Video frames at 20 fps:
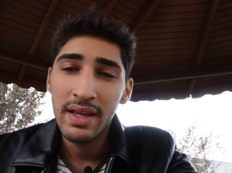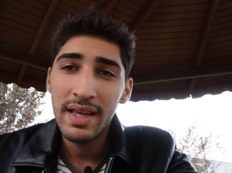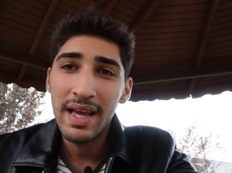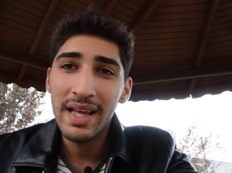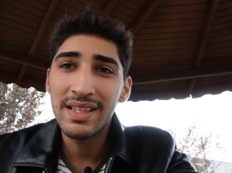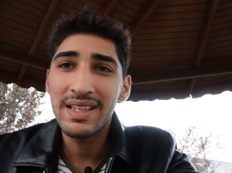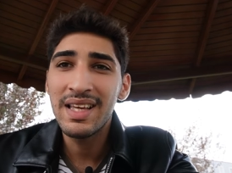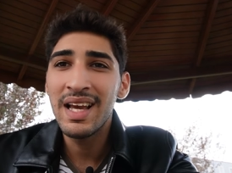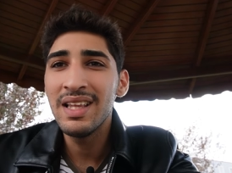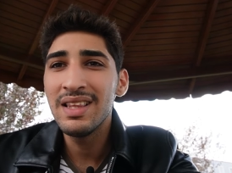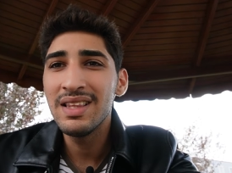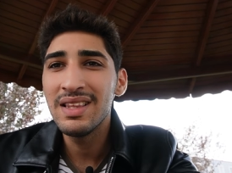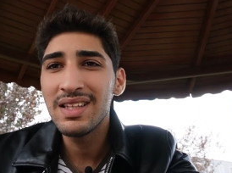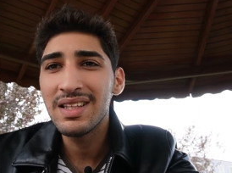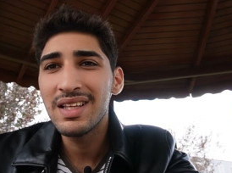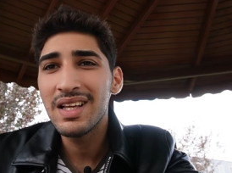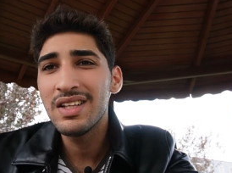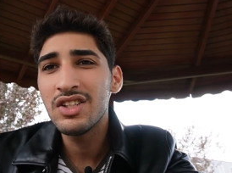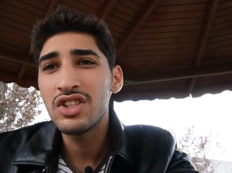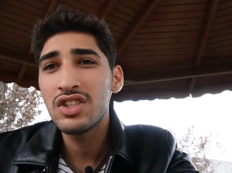Yani
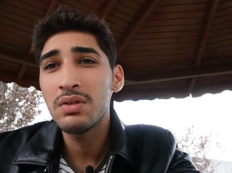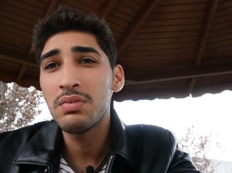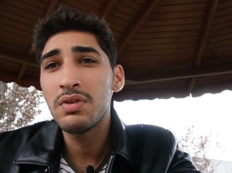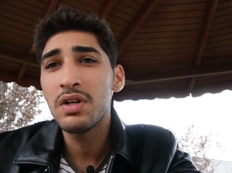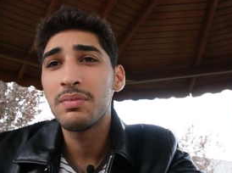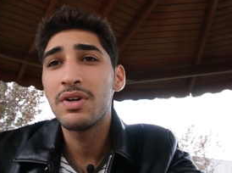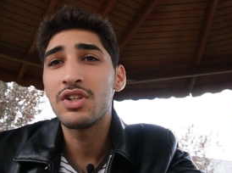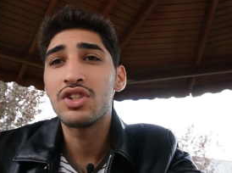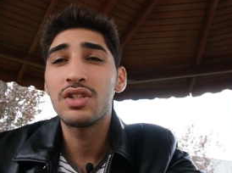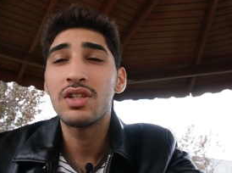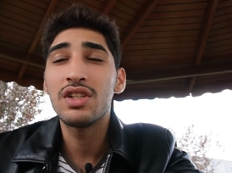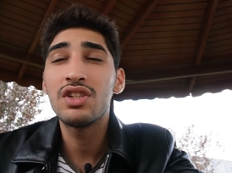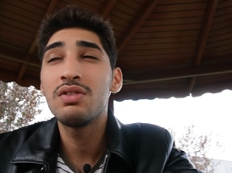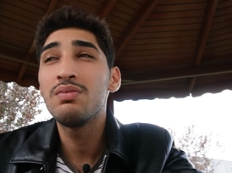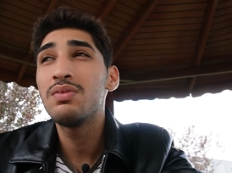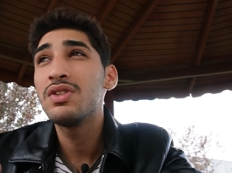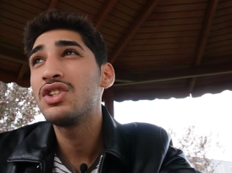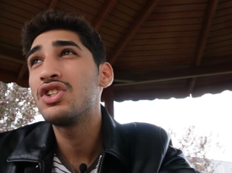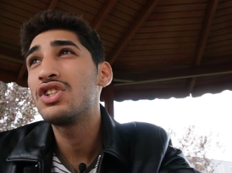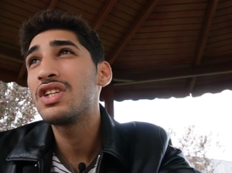kendini geliştirme amaçlı.
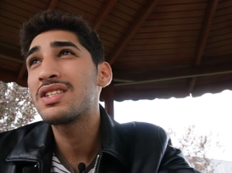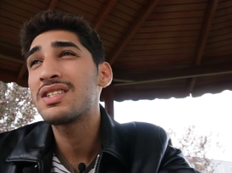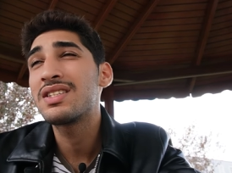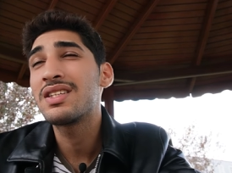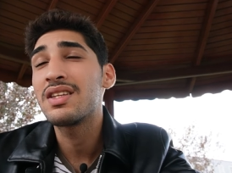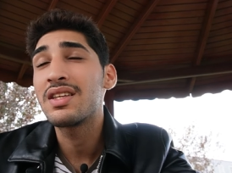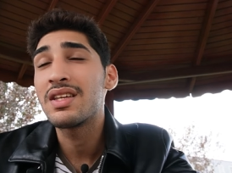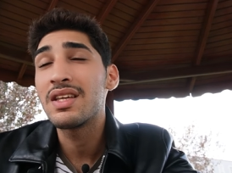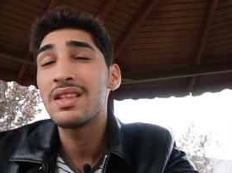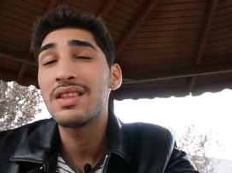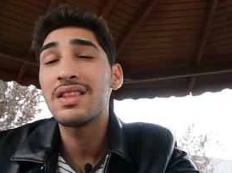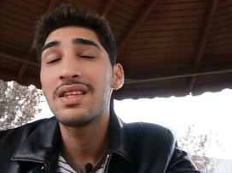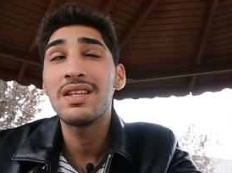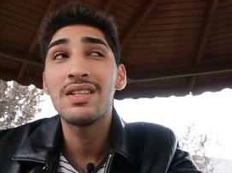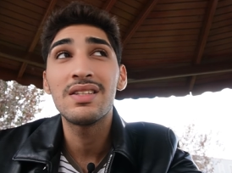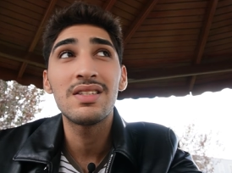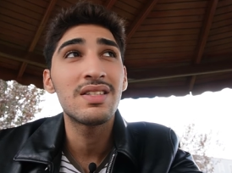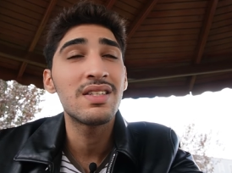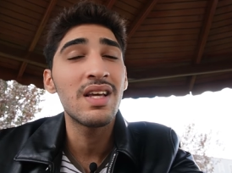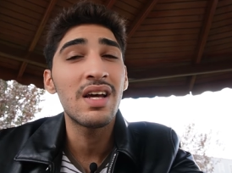Şimdi diyeceksin
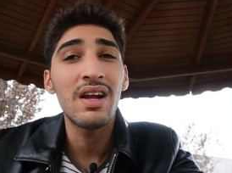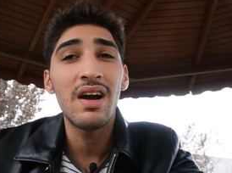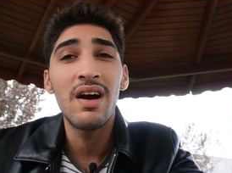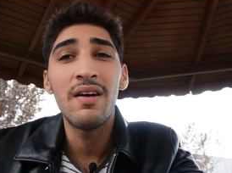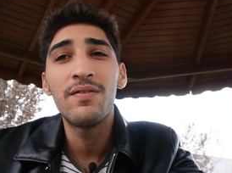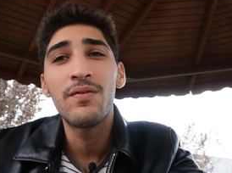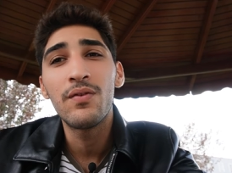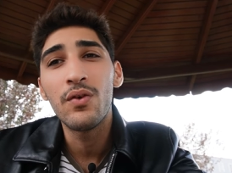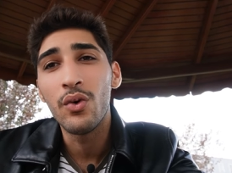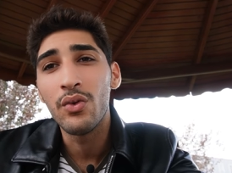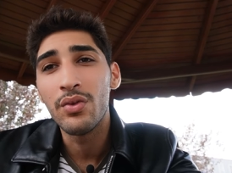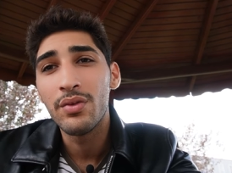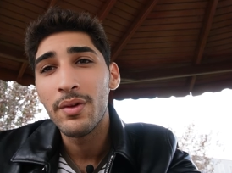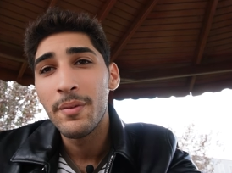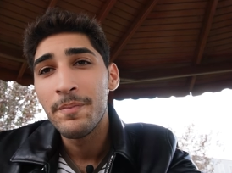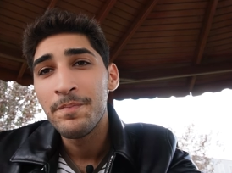gittiğiniz yer Afyon.